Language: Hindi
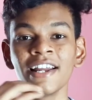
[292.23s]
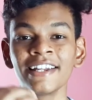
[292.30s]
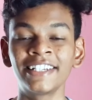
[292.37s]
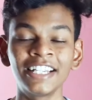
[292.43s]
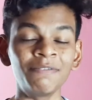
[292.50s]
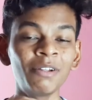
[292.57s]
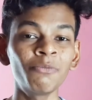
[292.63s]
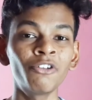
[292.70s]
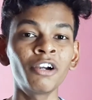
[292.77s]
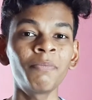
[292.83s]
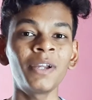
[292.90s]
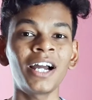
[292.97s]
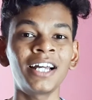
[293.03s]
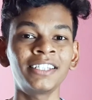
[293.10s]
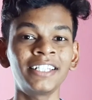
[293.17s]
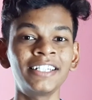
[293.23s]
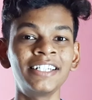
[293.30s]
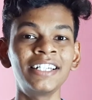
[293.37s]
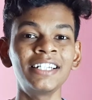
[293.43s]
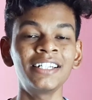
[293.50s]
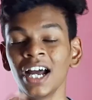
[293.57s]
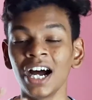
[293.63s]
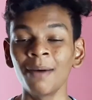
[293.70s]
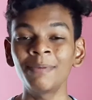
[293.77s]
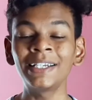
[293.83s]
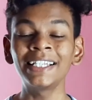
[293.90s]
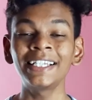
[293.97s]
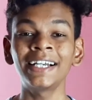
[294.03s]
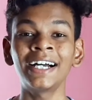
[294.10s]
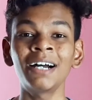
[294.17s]
गेमिंग मोड पे आते ही
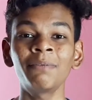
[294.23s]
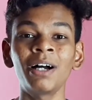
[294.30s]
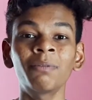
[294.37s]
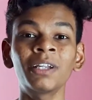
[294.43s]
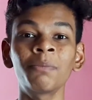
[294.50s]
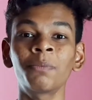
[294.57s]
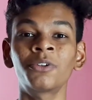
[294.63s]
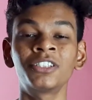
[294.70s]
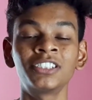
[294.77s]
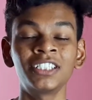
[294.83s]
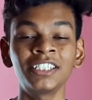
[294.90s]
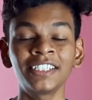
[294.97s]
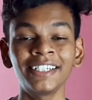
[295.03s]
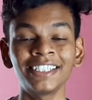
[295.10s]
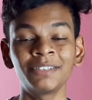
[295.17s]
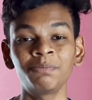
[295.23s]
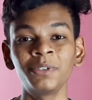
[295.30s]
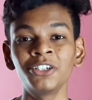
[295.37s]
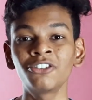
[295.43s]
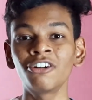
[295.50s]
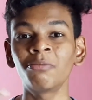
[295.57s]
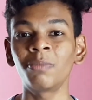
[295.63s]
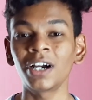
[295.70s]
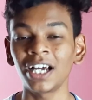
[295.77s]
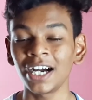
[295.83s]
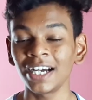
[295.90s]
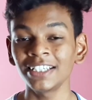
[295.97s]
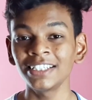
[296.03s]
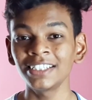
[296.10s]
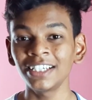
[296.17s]
अपने आप आपके प्रोसेसर की स्पीड को
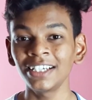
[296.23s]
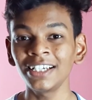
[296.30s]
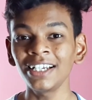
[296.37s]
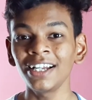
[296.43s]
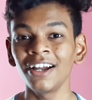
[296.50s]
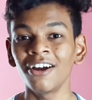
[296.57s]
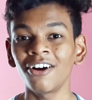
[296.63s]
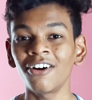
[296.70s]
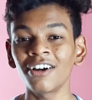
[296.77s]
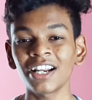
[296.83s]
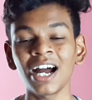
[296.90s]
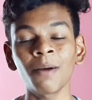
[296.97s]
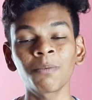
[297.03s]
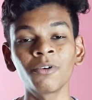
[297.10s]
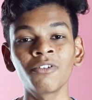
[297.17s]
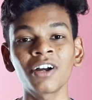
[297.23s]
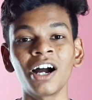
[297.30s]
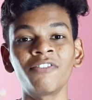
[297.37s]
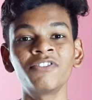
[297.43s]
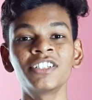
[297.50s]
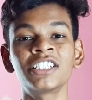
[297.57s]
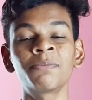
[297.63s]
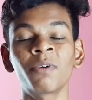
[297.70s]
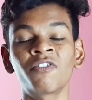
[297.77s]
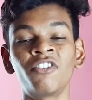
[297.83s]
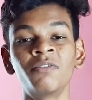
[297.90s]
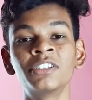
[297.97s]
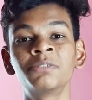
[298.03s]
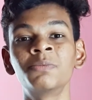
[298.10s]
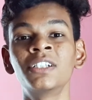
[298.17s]
बढ़ा देता है और आपको काफ़ी ऐसा
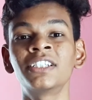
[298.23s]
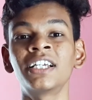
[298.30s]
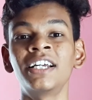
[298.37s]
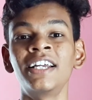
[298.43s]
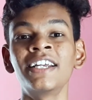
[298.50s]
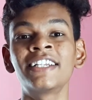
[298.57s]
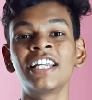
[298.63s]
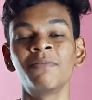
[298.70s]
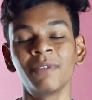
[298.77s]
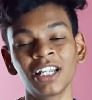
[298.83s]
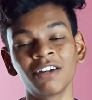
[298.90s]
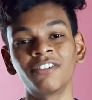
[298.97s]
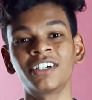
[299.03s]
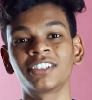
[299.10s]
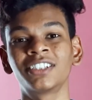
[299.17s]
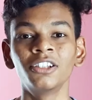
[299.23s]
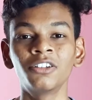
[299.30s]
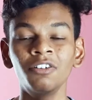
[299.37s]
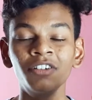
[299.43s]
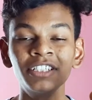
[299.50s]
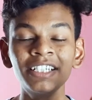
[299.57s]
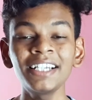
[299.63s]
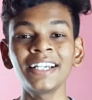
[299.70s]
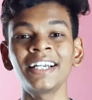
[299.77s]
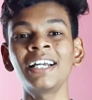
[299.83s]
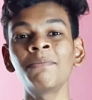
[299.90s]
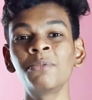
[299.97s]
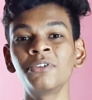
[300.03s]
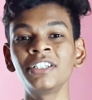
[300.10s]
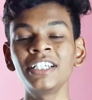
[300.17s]
परफॉर्मेंस मिलता है गेमिंग के वक्त तो ये है
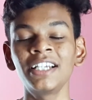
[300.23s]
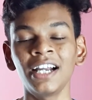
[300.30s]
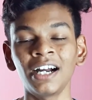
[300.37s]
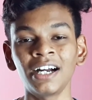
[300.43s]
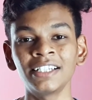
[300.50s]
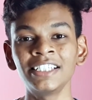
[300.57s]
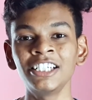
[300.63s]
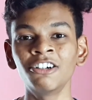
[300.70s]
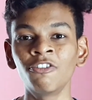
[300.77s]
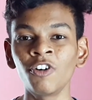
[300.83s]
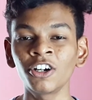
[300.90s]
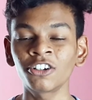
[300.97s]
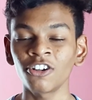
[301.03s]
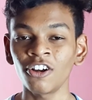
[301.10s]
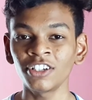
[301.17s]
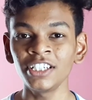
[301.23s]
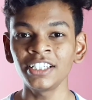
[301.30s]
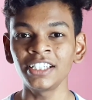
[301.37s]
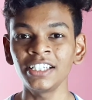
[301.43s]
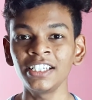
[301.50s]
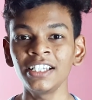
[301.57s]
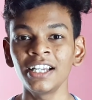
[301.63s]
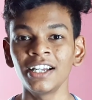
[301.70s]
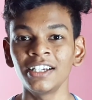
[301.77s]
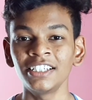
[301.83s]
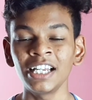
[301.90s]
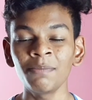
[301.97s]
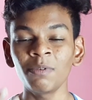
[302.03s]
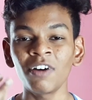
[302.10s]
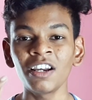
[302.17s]
पूरी कहानी ओवर क्लॉकिंग की
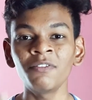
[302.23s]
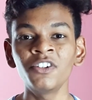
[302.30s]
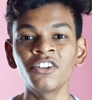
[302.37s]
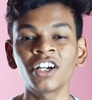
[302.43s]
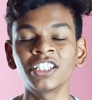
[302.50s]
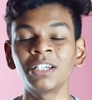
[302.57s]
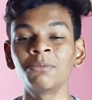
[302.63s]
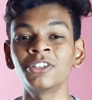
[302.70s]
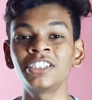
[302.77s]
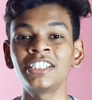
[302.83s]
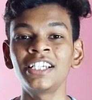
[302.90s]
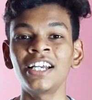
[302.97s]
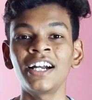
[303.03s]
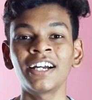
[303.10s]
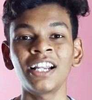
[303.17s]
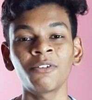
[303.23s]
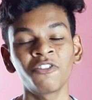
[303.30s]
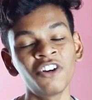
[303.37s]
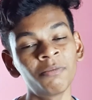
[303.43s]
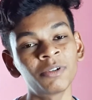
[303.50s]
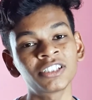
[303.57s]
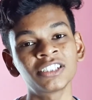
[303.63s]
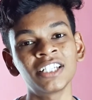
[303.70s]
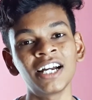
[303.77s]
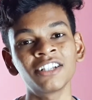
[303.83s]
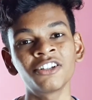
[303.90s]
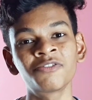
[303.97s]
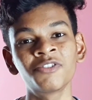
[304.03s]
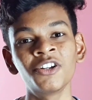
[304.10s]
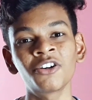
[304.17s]
यहीं पर हमारी वीडियो खत्म होती है अगर आपको वीडियो पसंद आया
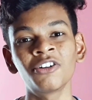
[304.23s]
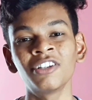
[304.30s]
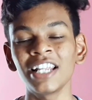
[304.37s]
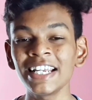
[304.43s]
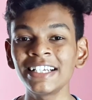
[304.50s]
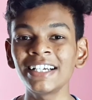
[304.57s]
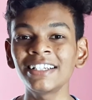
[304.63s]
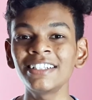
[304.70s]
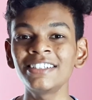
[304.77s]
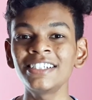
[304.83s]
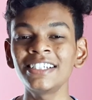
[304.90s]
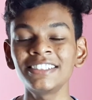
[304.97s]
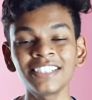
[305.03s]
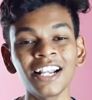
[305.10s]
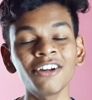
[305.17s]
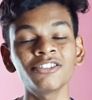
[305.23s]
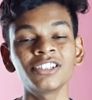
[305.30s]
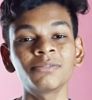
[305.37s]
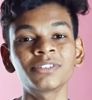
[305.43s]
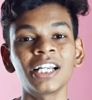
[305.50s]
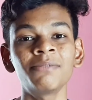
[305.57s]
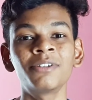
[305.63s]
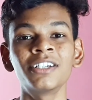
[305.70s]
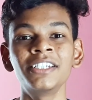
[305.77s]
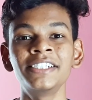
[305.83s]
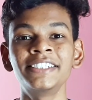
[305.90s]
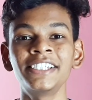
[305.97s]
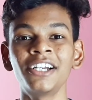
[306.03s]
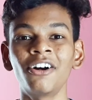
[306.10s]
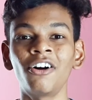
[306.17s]
वीडियो को लाइक कर दीजिए इस चैनल को सब्सक्राइब कर
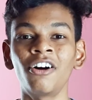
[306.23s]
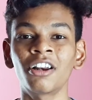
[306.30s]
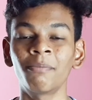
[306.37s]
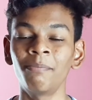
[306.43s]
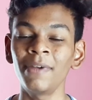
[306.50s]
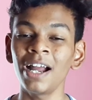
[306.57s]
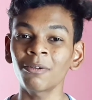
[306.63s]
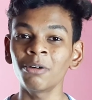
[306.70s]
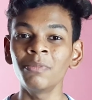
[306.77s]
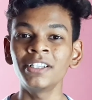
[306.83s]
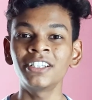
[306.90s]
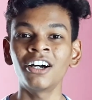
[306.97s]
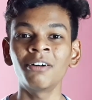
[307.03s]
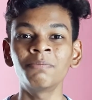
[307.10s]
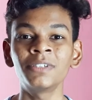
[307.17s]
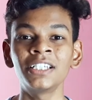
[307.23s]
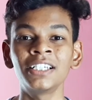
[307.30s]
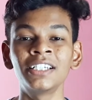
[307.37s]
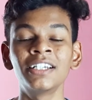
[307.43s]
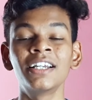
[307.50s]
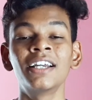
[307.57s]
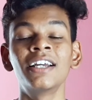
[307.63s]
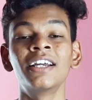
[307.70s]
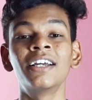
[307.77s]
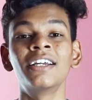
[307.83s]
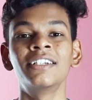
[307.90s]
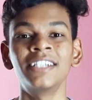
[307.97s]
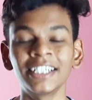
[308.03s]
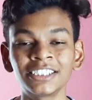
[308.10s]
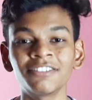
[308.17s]
लीजिए और मैं आपको मिलता हूँ अपनी
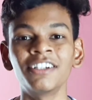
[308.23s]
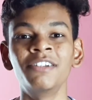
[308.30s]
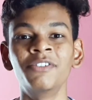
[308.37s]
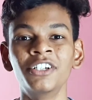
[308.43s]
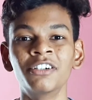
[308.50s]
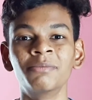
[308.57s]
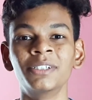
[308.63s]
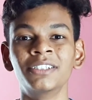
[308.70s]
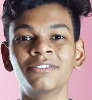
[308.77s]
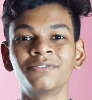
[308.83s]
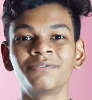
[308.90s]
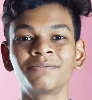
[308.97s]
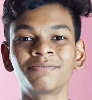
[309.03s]
नेक्स्ट वाली वीडियो में